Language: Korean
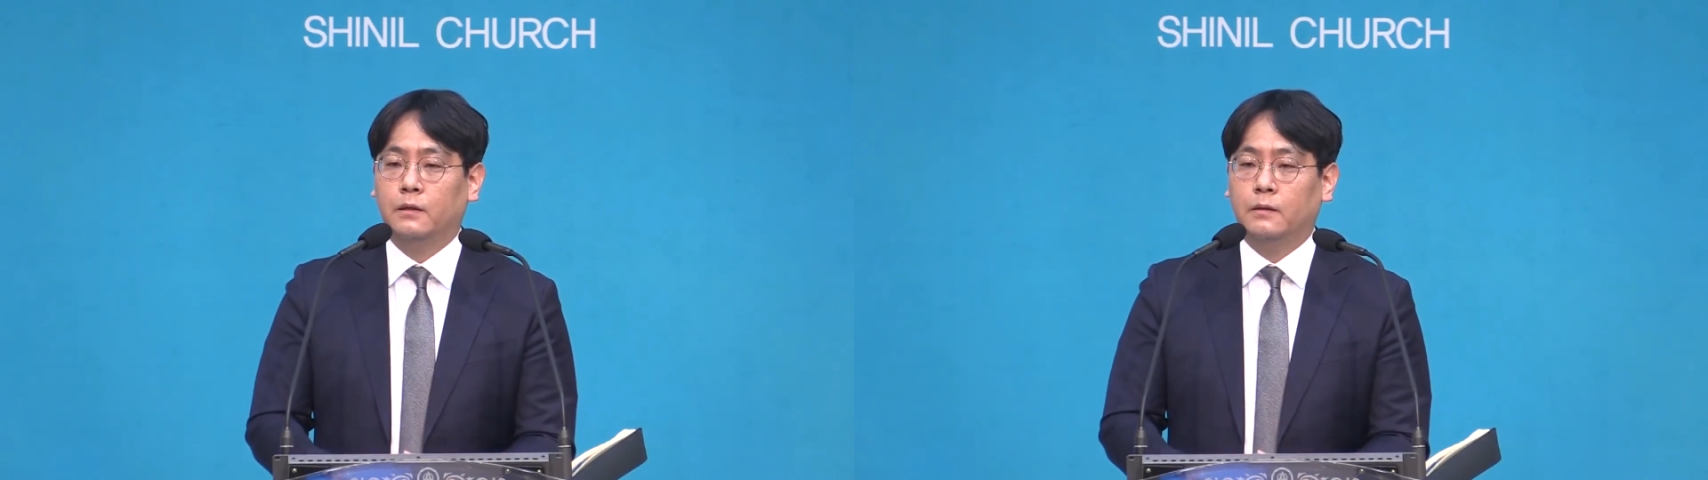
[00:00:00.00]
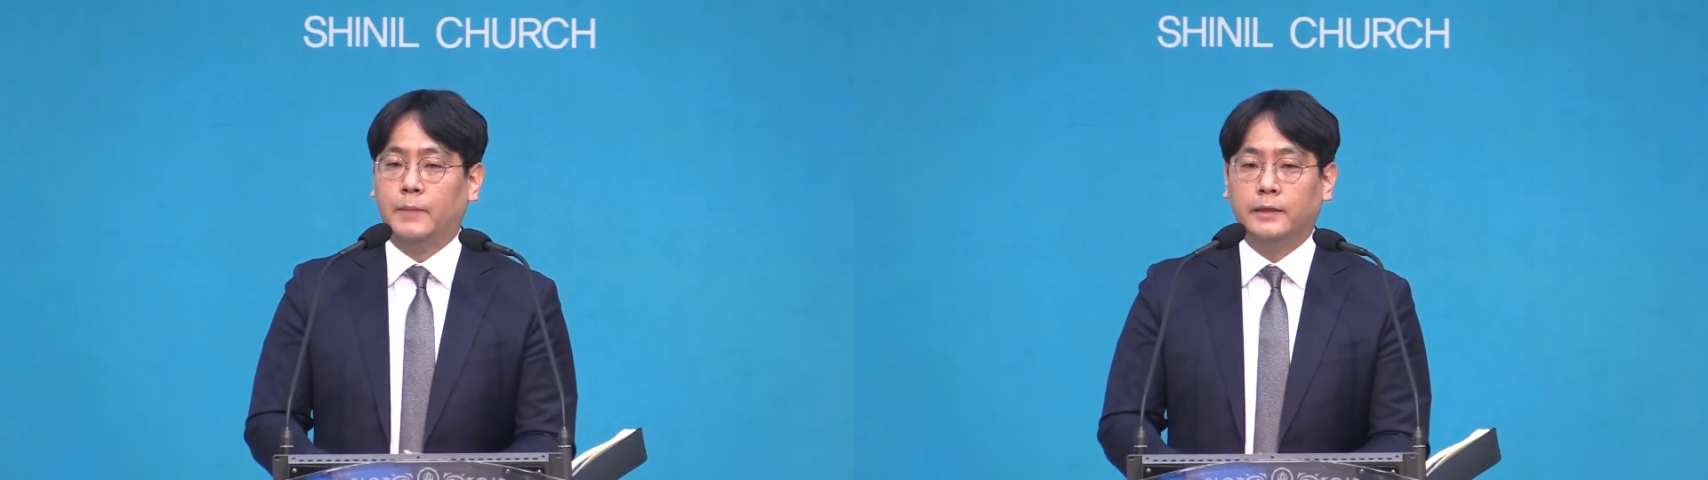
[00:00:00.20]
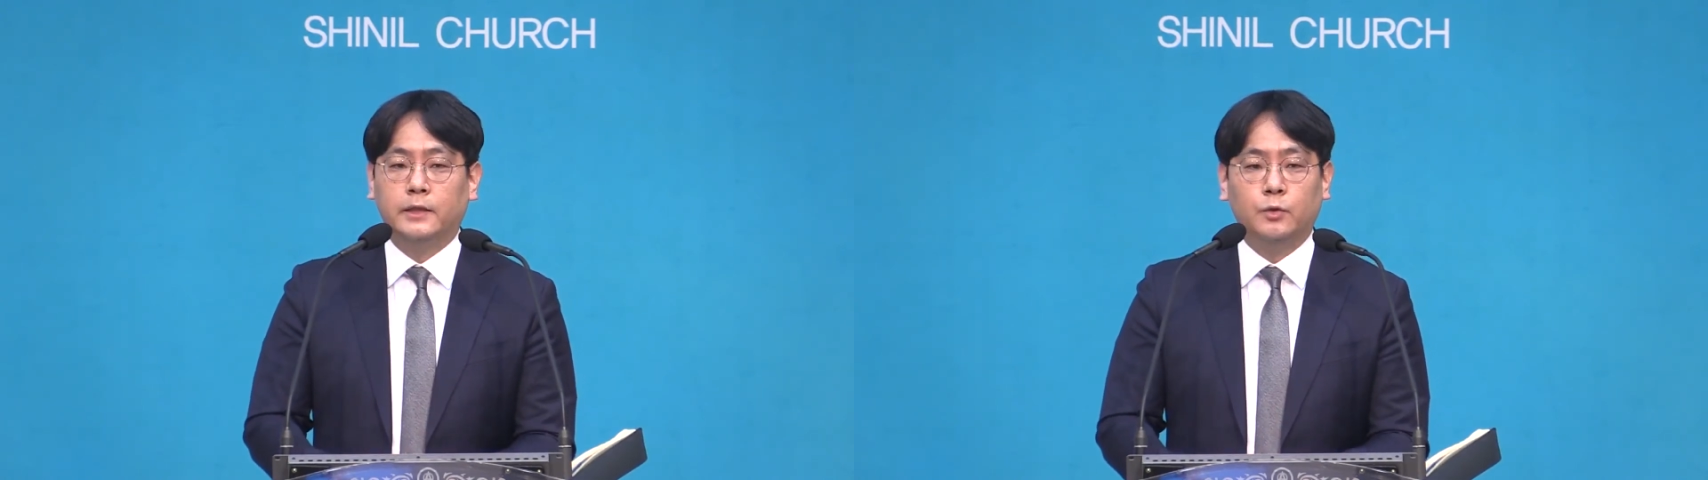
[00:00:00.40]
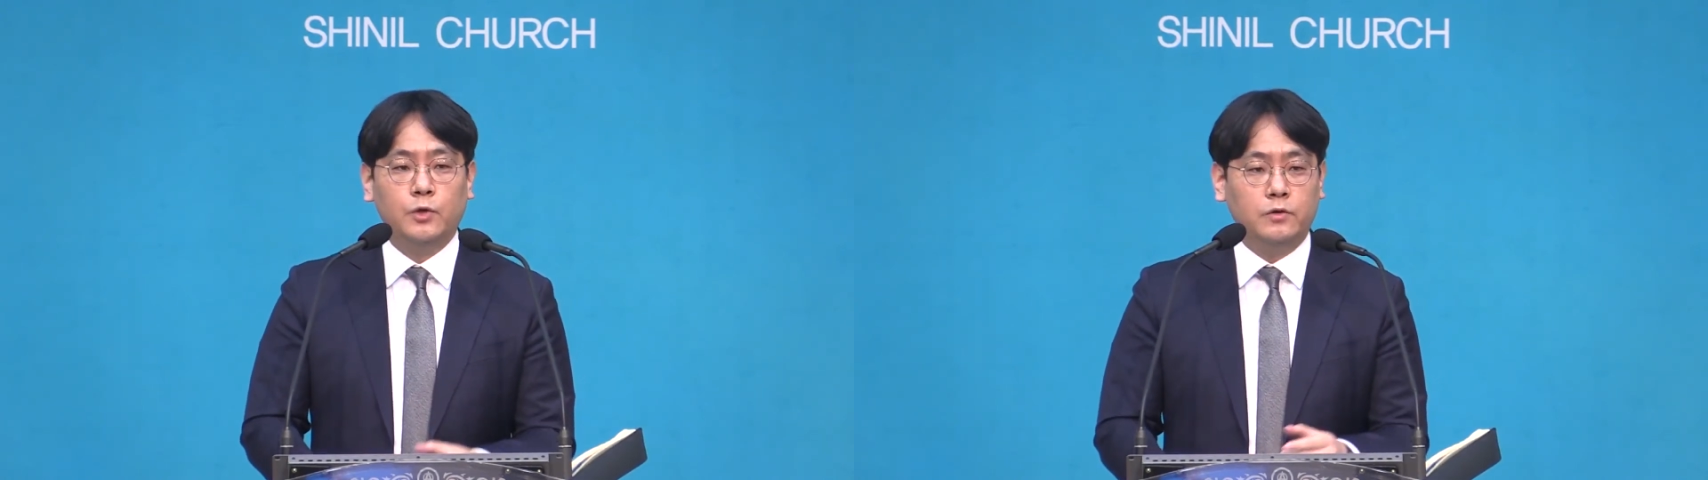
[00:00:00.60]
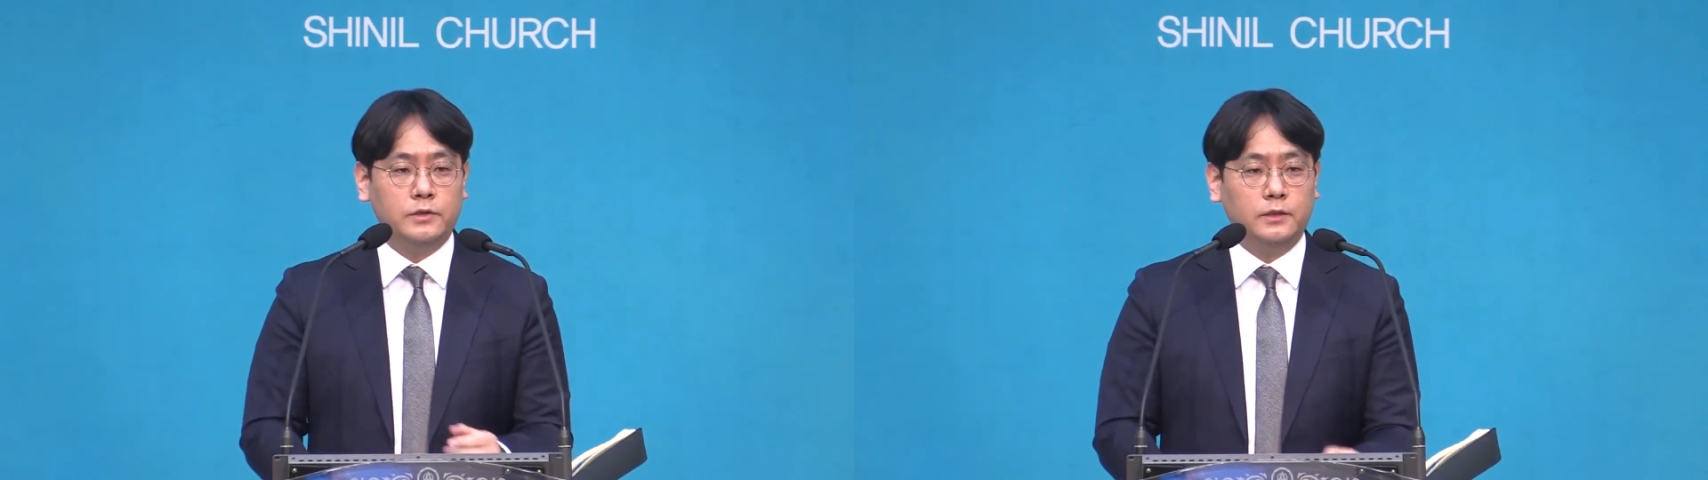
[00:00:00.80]
반대로
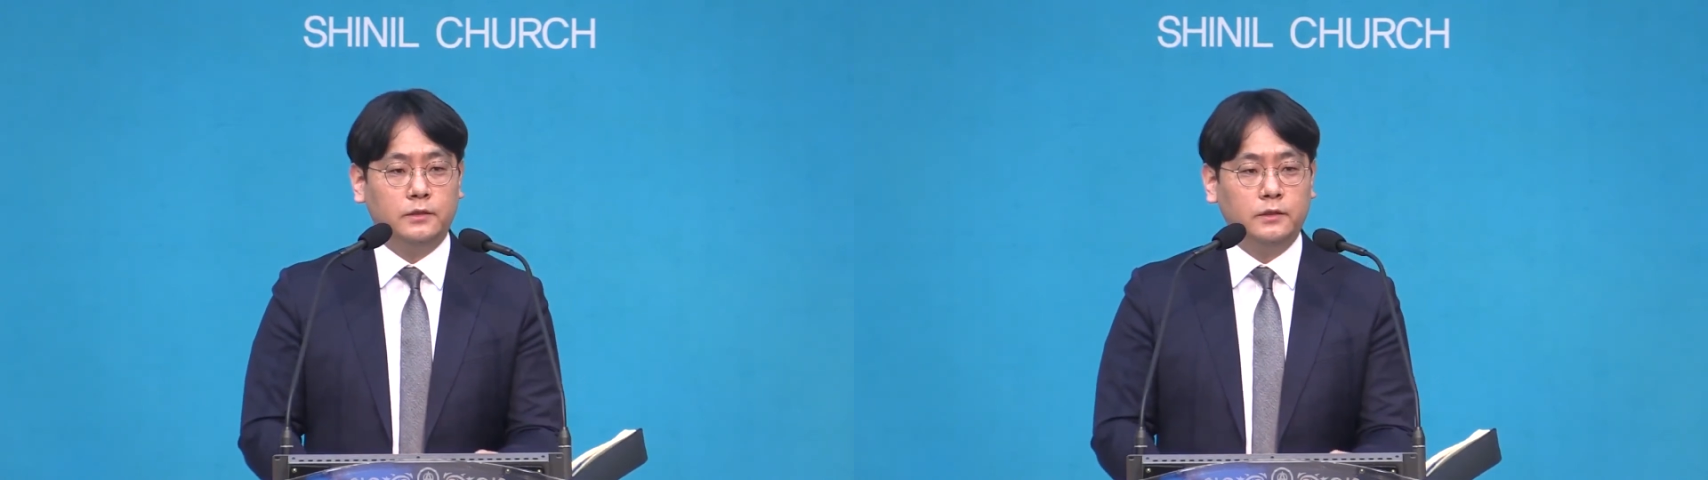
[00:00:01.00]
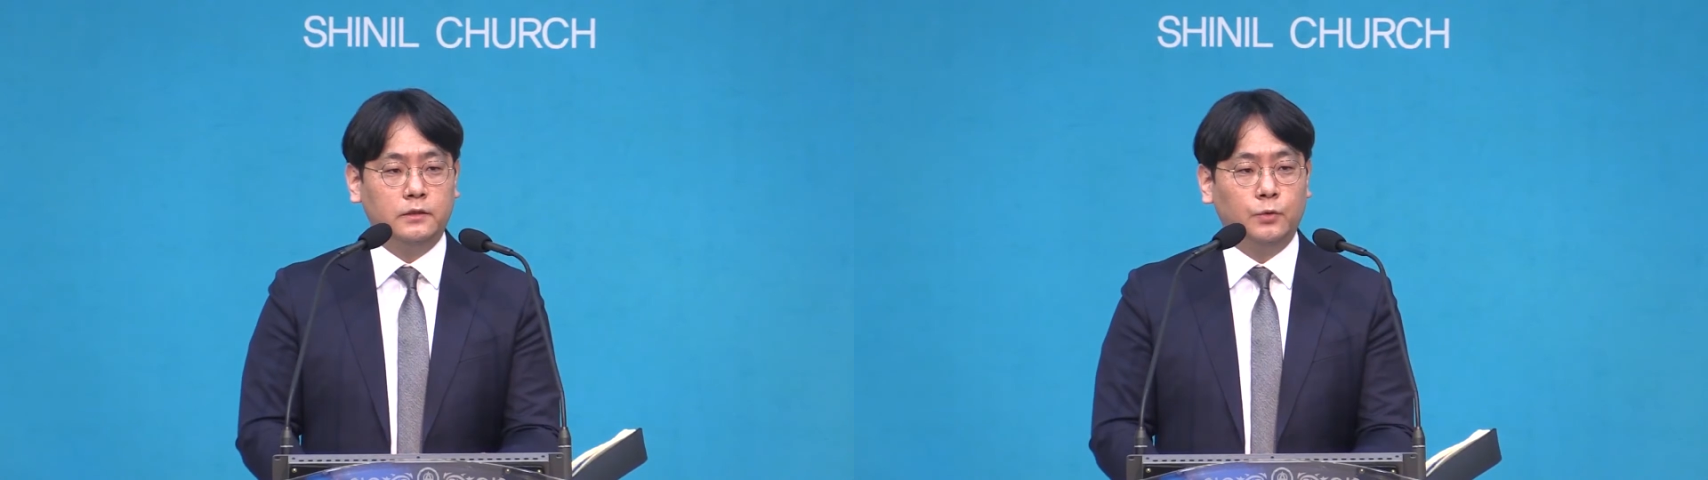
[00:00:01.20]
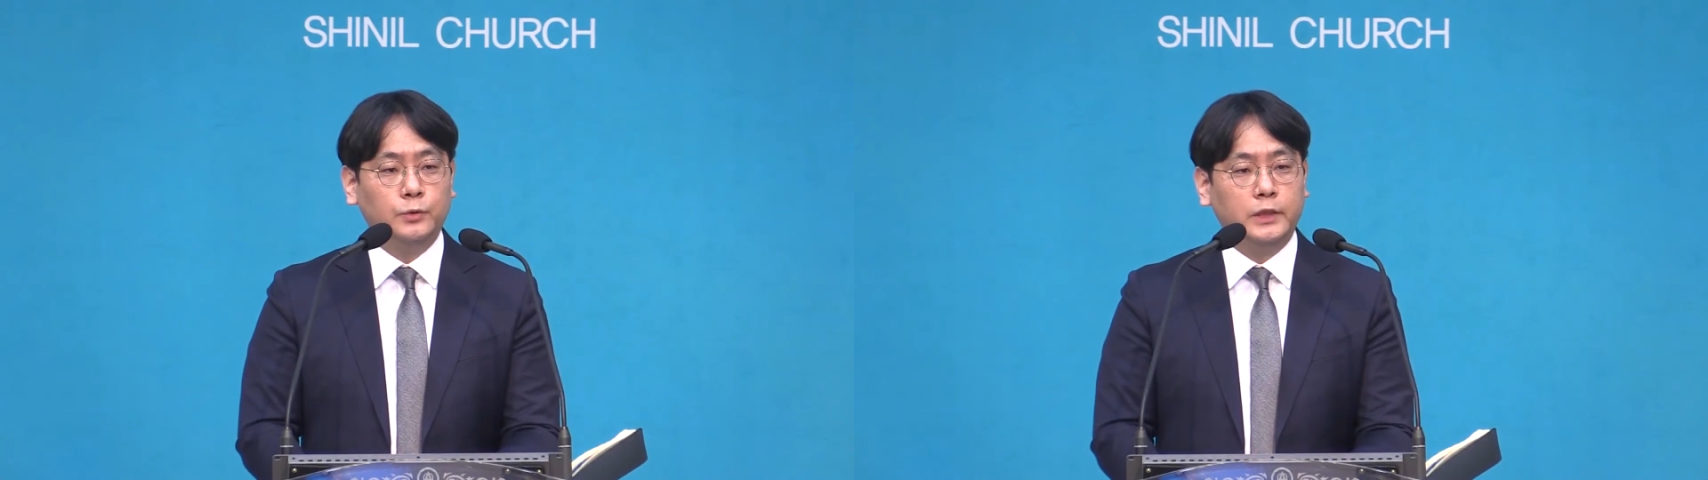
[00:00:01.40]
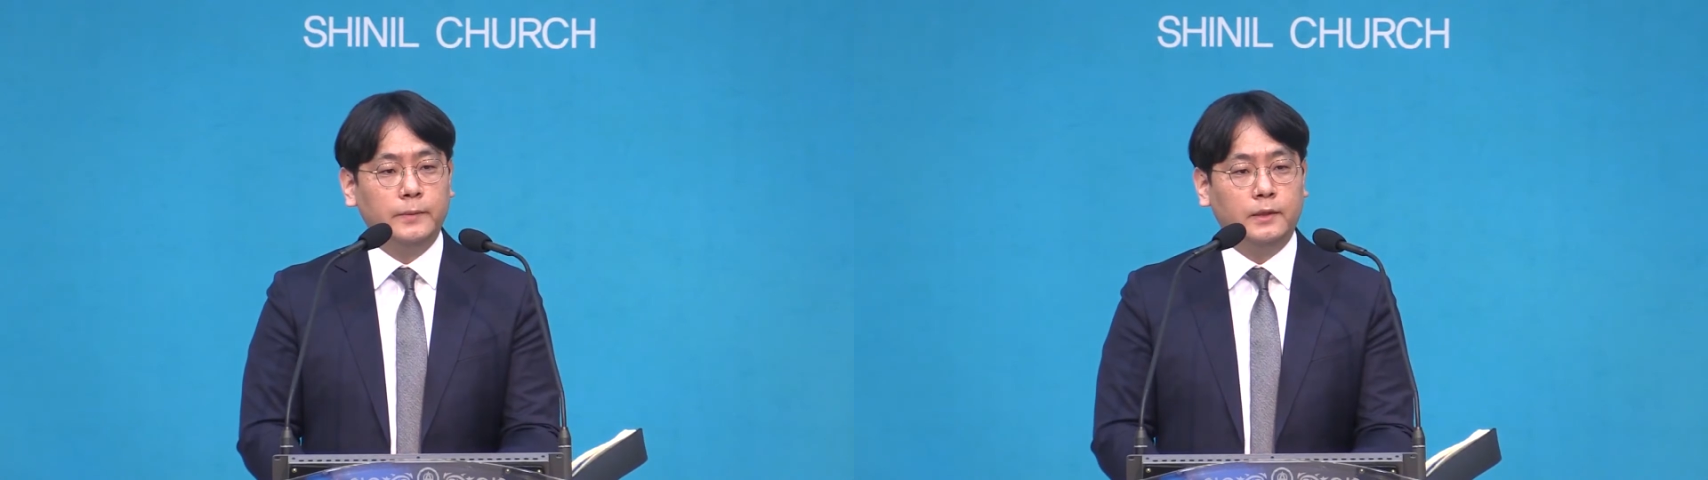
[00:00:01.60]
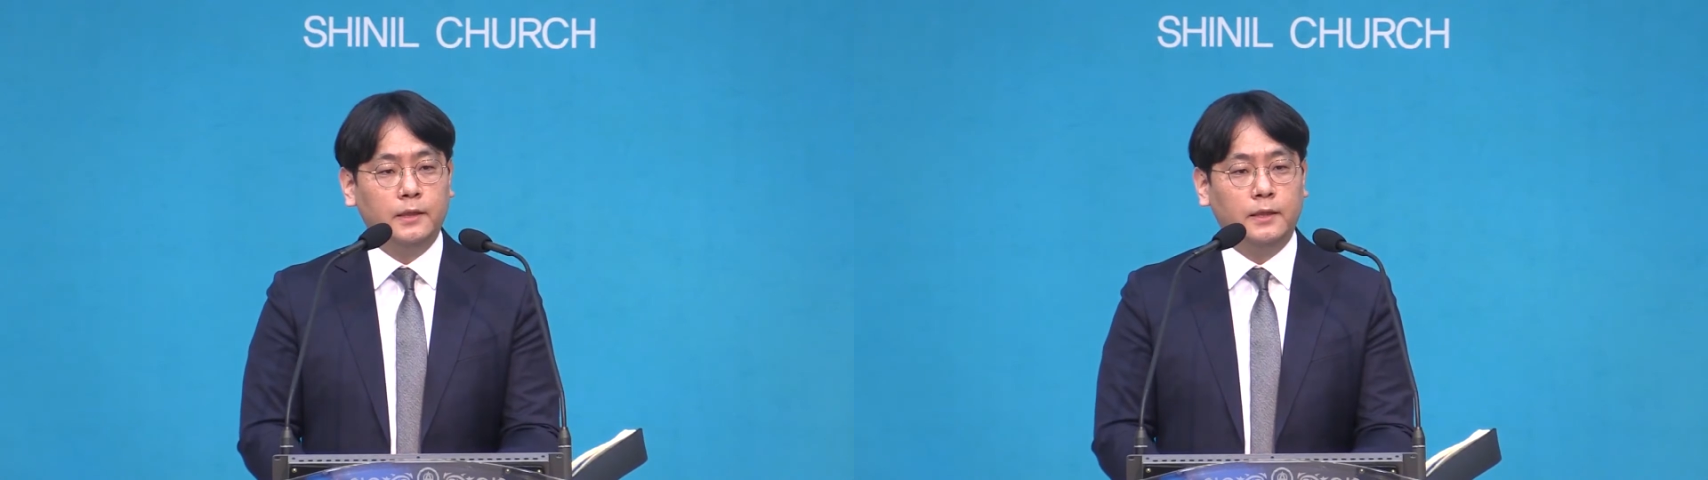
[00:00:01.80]
형제들은
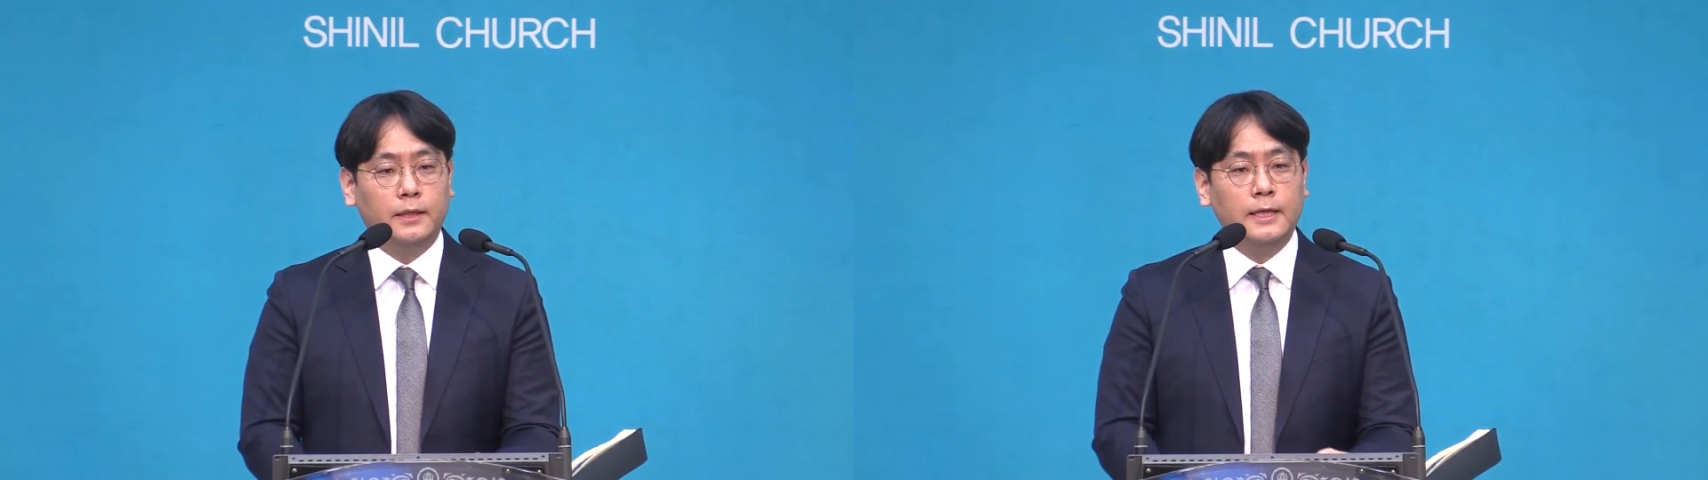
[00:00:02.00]
요셉에게